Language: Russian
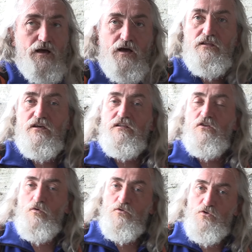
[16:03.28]
А это говорит
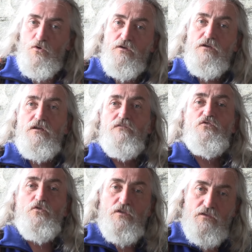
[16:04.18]
о том, что
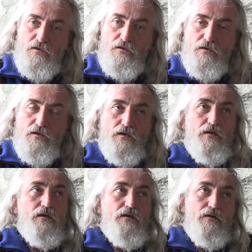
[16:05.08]
все-таки
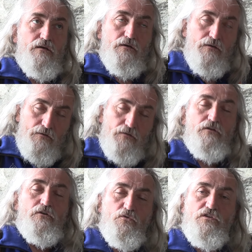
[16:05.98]

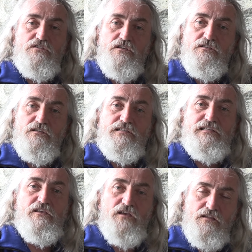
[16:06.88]
люди здесь
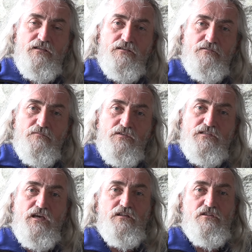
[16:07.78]
следят
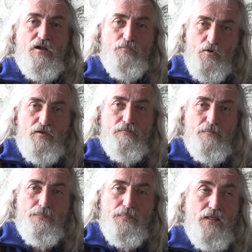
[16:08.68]
за этой тропой,
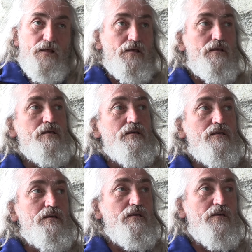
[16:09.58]

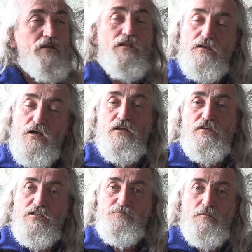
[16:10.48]
и это как
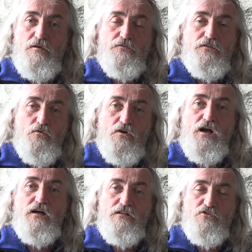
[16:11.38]
один из примеров того,
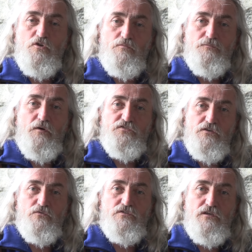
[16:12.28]
как должно быть по
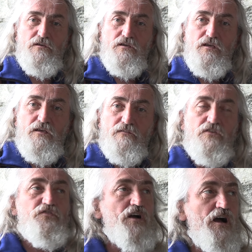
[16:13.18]
всей Руси.
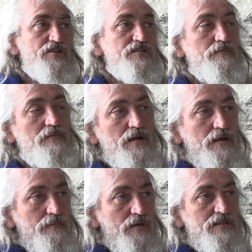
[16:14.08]
Ведь в каждом
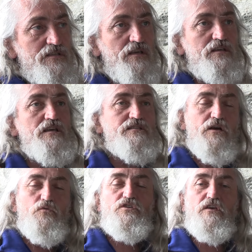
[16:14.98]
месте
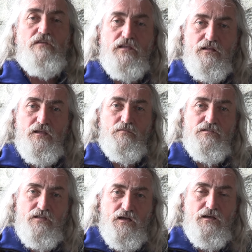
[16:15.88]
есть удивительные
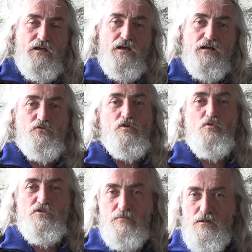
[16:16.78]
места, которые
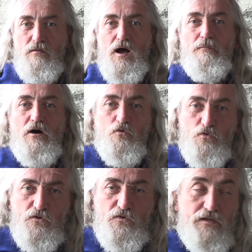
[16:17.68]
можно было бы
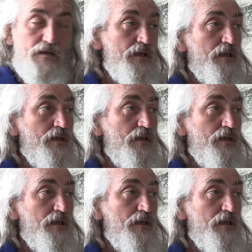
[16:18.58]
оборудовать,